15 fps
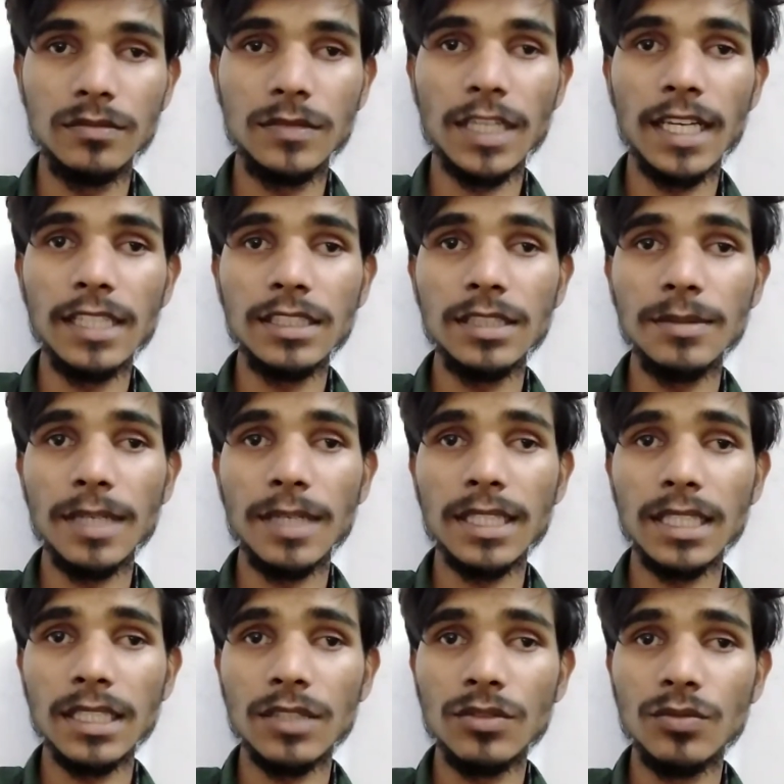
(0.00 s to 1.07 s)
जाहिर सी
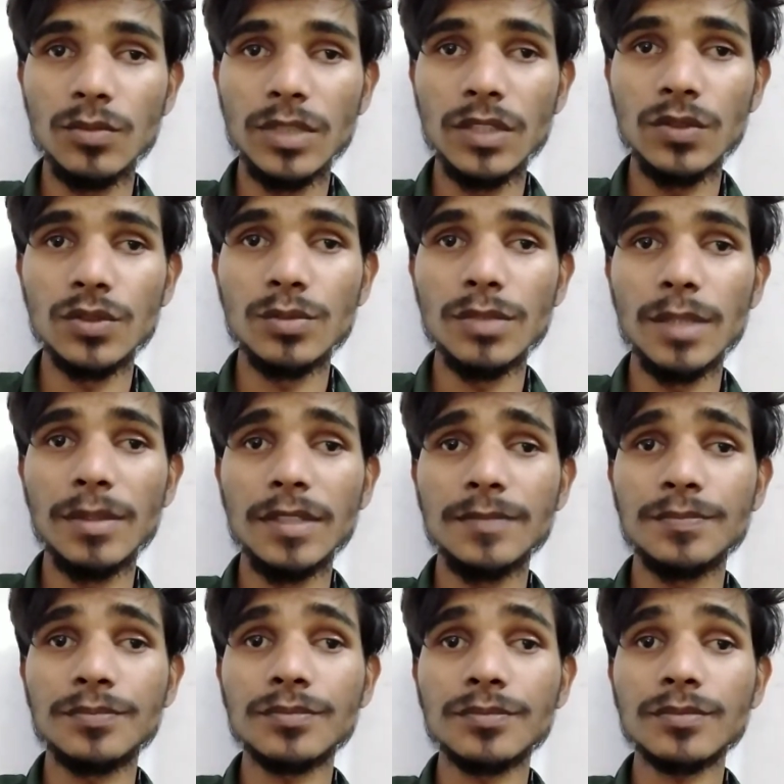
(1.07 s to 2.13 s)
बात है कि उनमें उसमें हमें
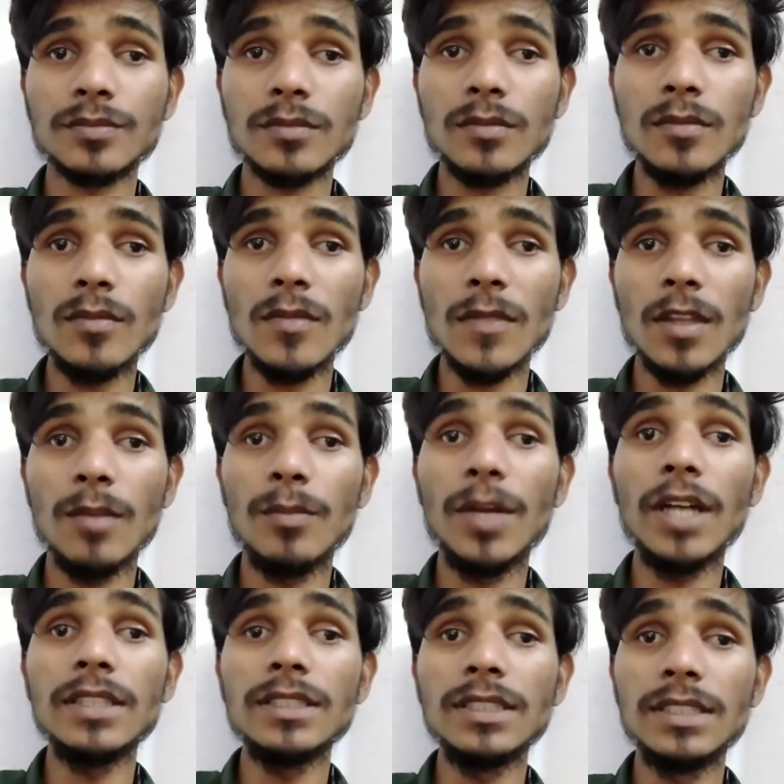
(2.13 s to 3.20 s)

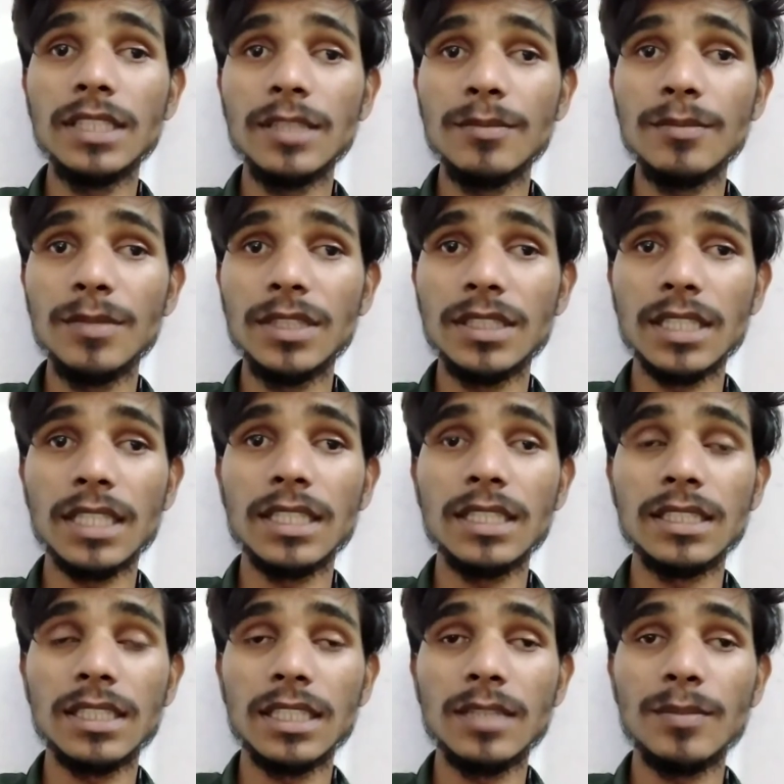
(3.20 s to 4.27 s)
पाँच स्टेप में ज़्यादा
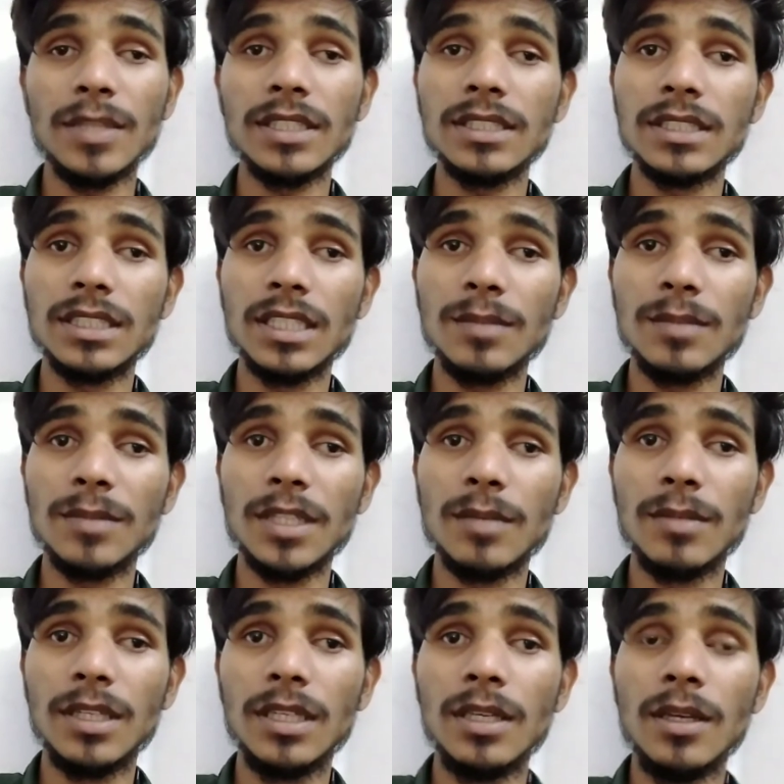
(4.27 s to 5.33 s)
से ज़्यादा पाँच स्टेप में
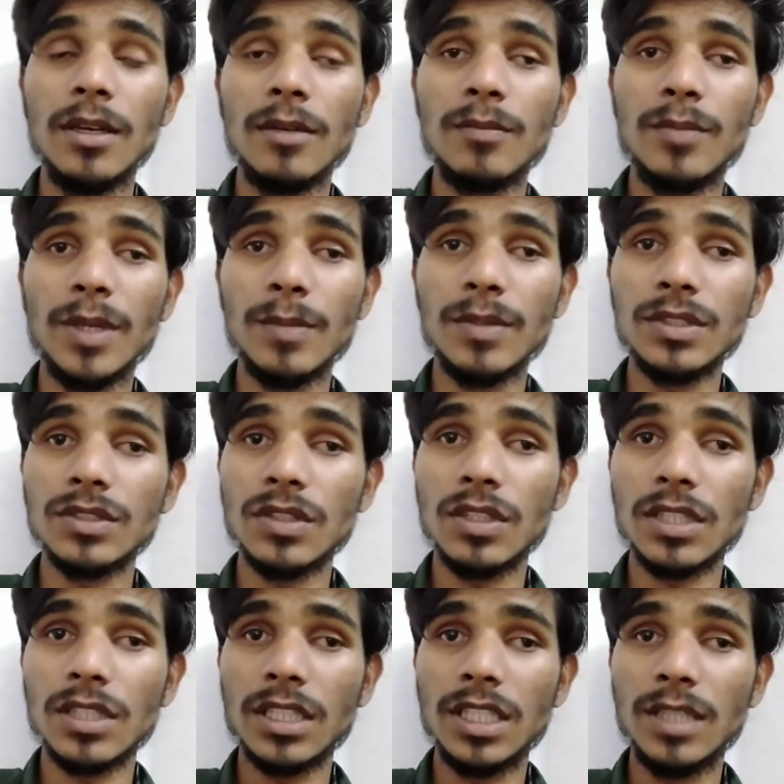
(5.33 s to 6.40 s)
हमें पेपर
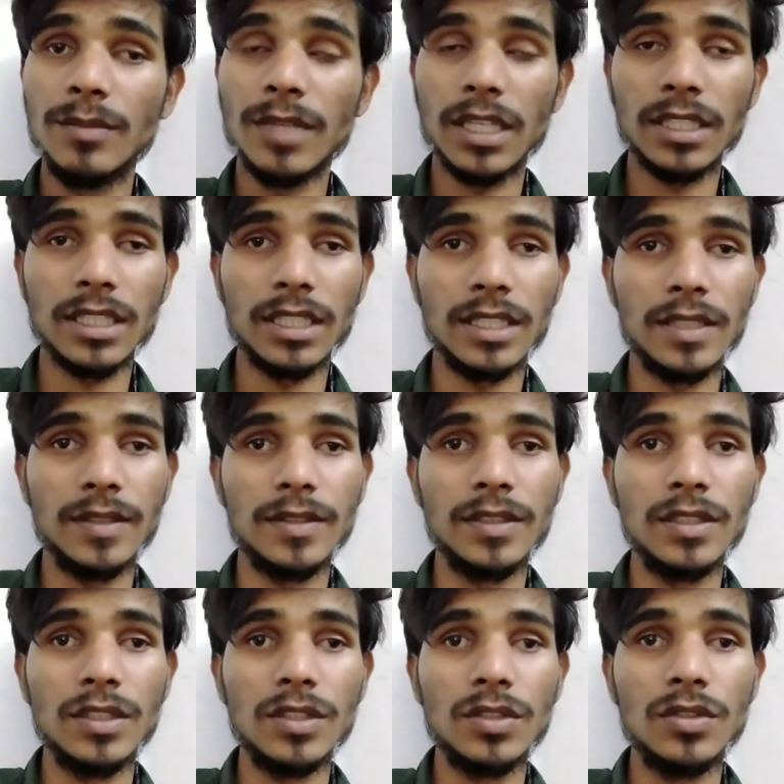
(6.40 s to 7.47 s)
सॉल्व करने में आता है
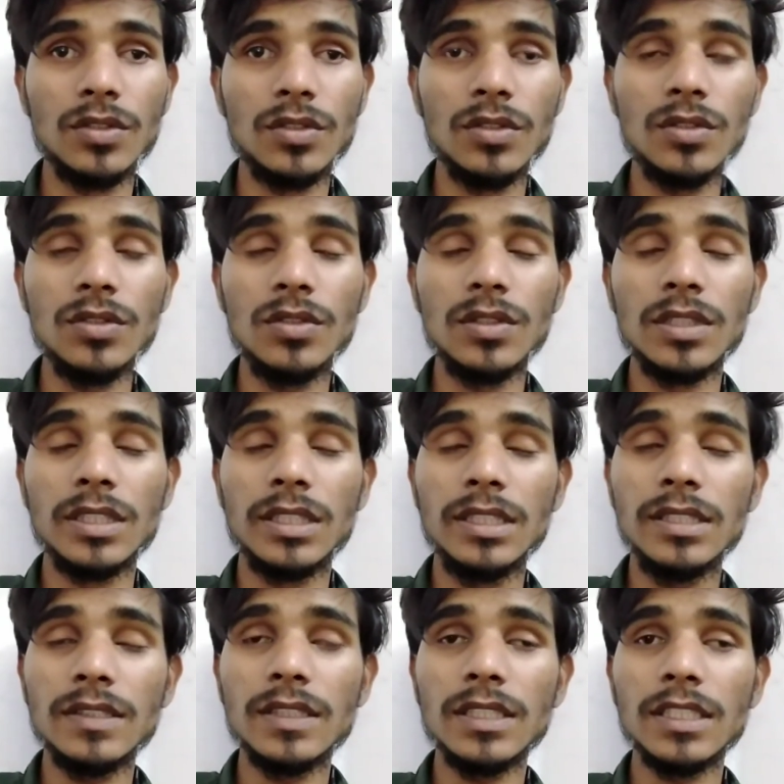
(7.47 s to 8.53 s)
तो
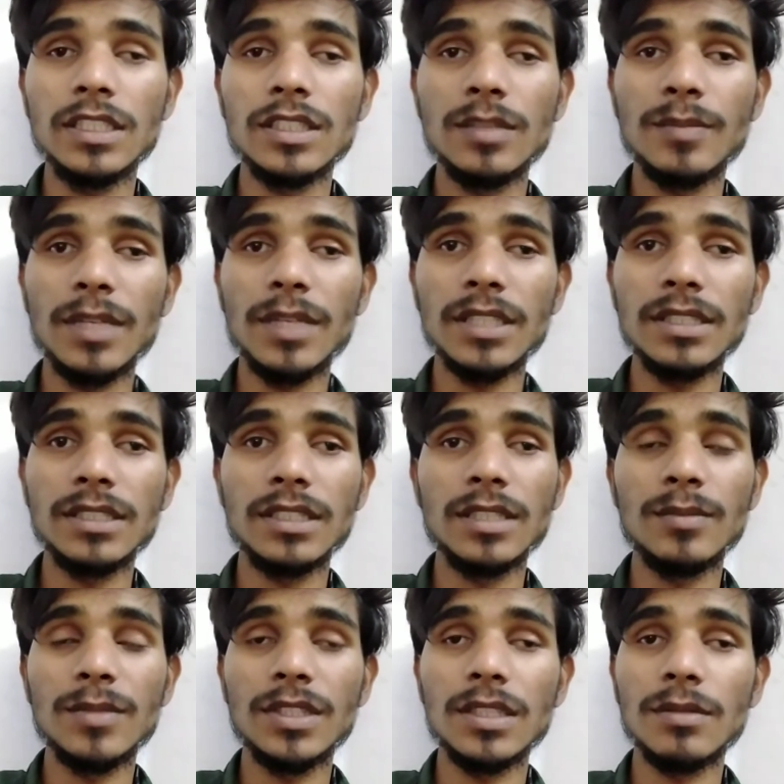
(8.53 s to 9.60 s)
इस तरीके से पाँच
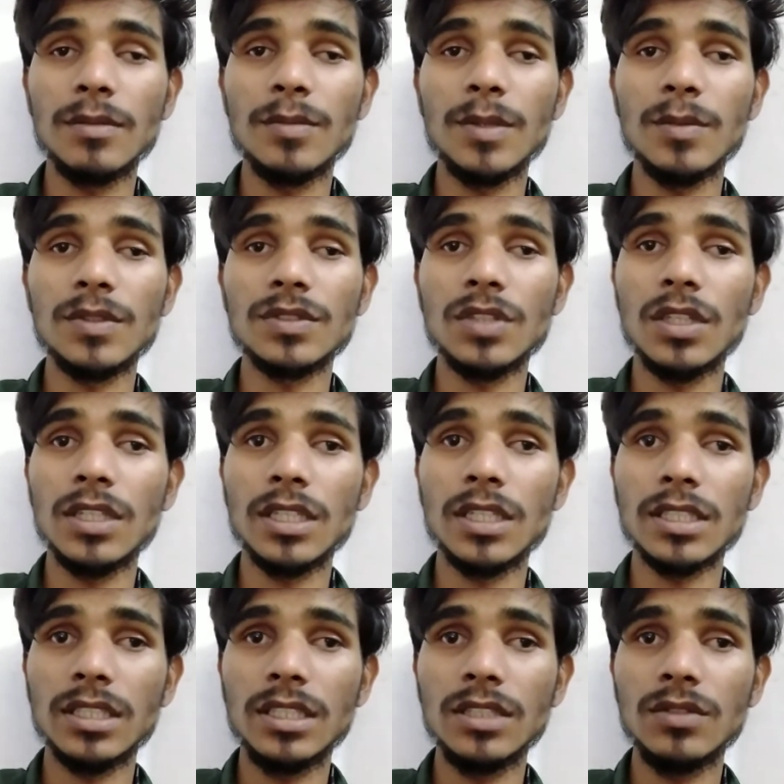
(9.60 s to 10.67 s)
स्टेप में जब हम पेपर सॉल्व
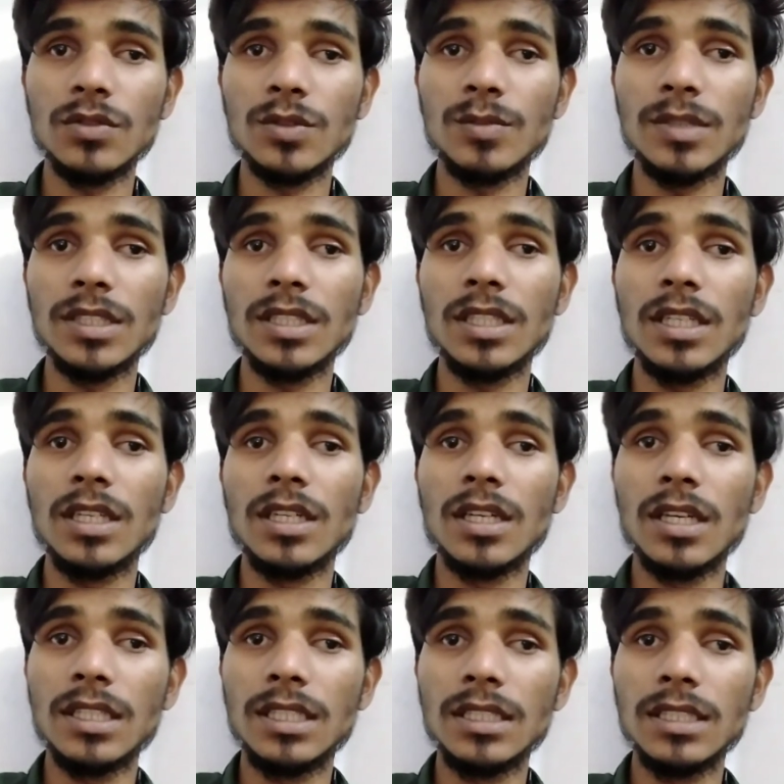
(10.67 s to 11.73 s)
करते हैं तो उसमें
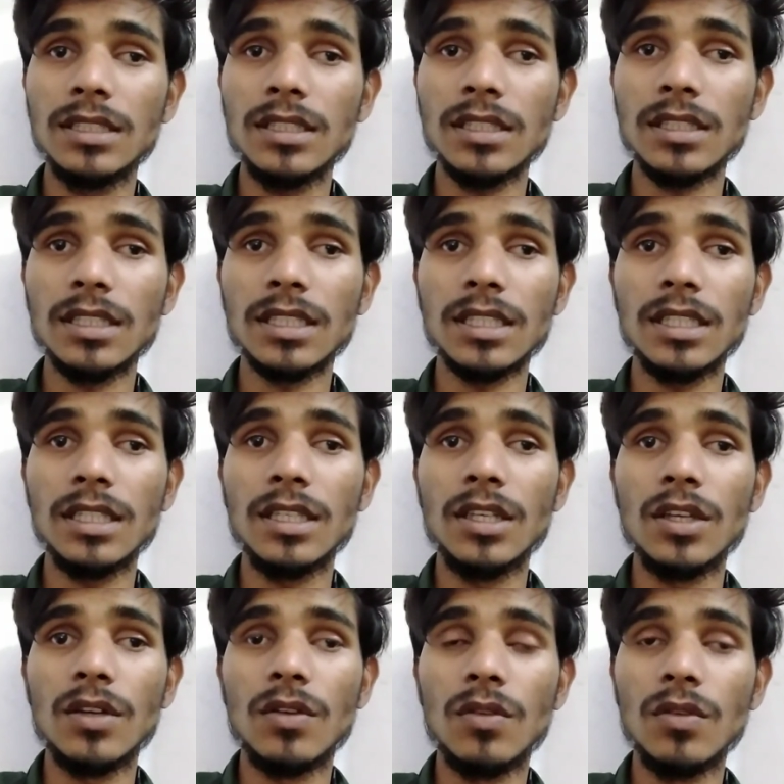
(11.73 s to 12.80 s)
अधिकतर करके
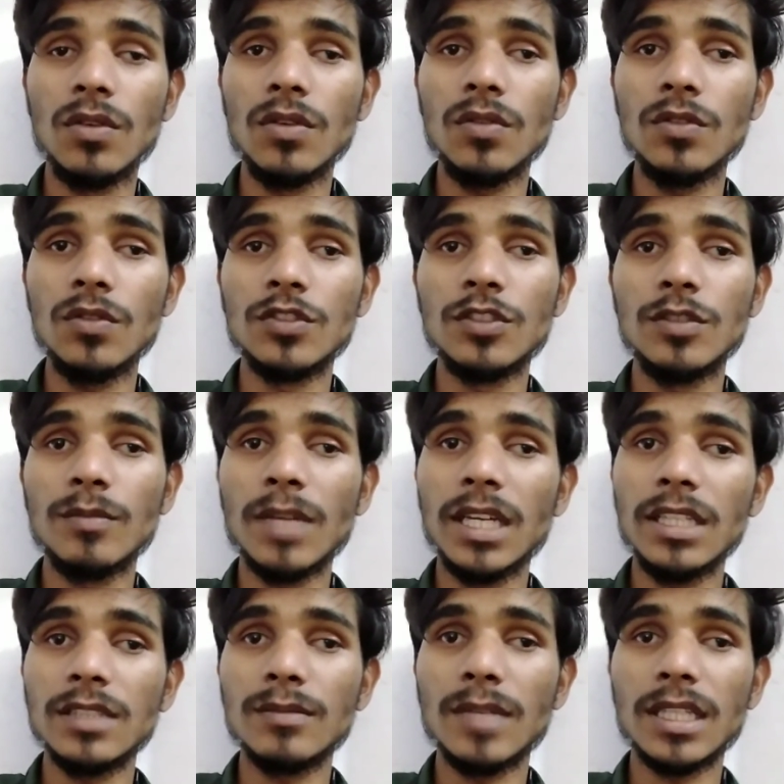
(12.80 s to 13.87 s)
लोग उसमें
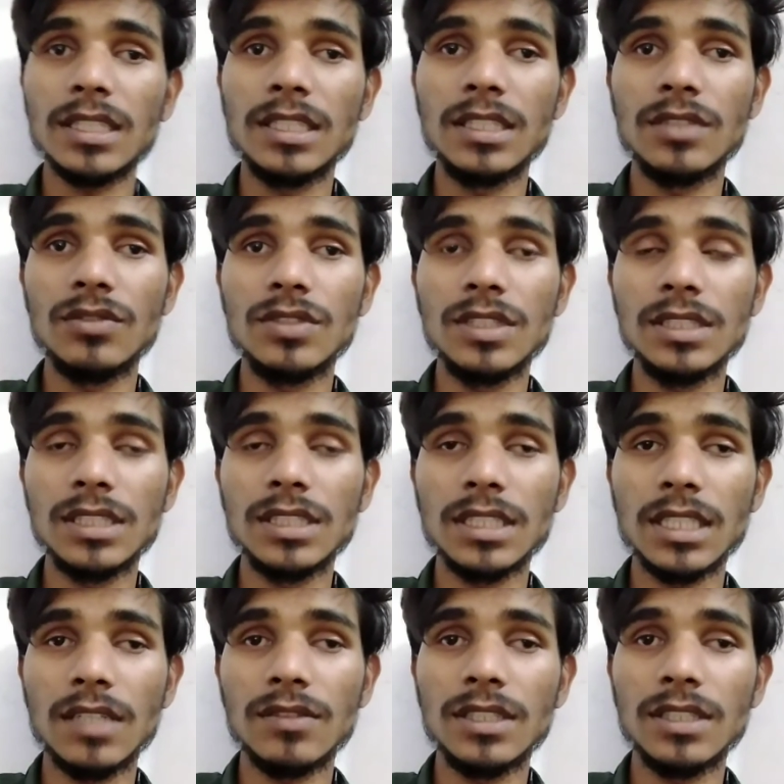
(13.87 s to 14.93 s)
माइनस मार्किंग की वजह से
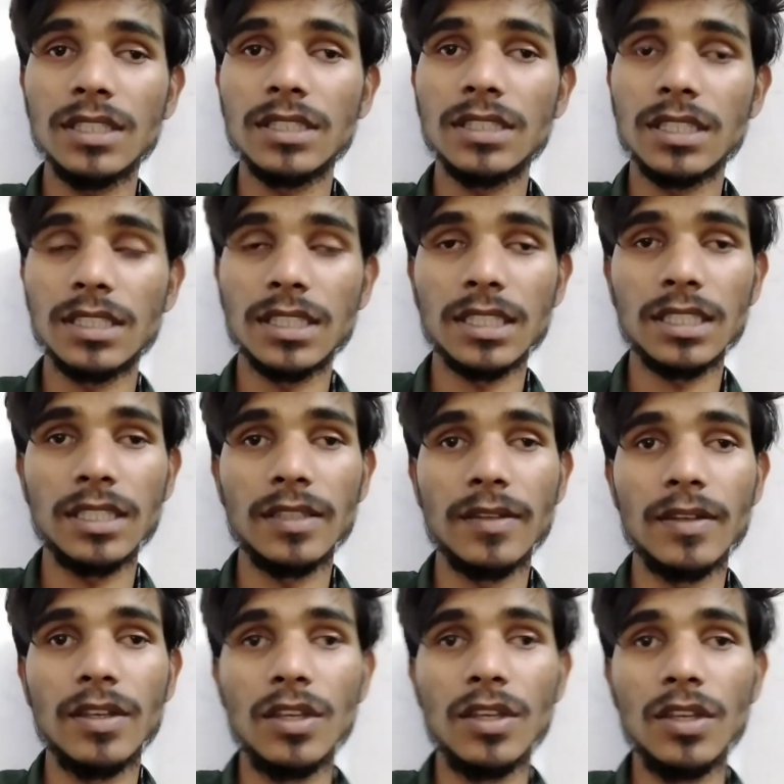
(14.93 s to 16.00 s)
क्या होते हैं छट जाते हैं